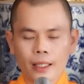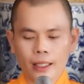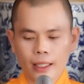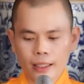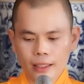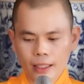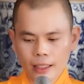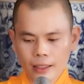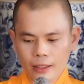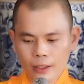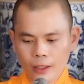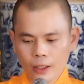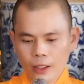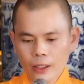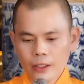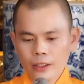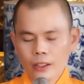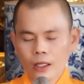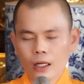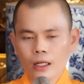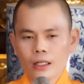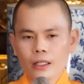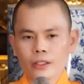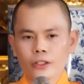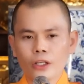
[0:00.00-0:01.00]
Cái Thành nói
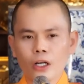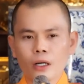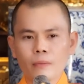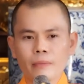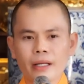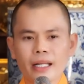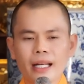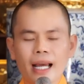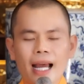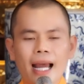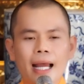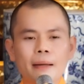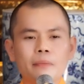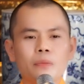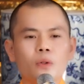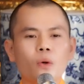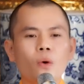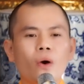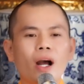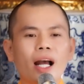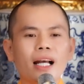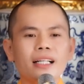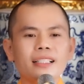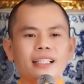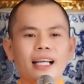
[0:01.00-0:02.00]
đó là do mình ham
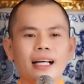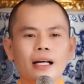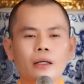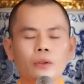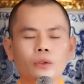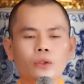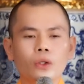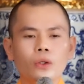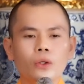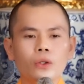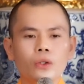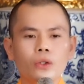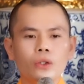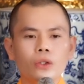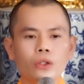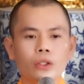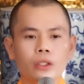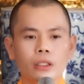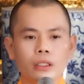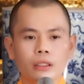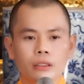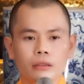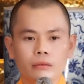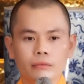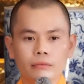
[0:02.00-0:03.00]
quá giàu
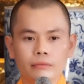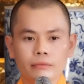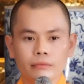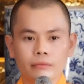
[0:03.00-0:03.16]
thôi.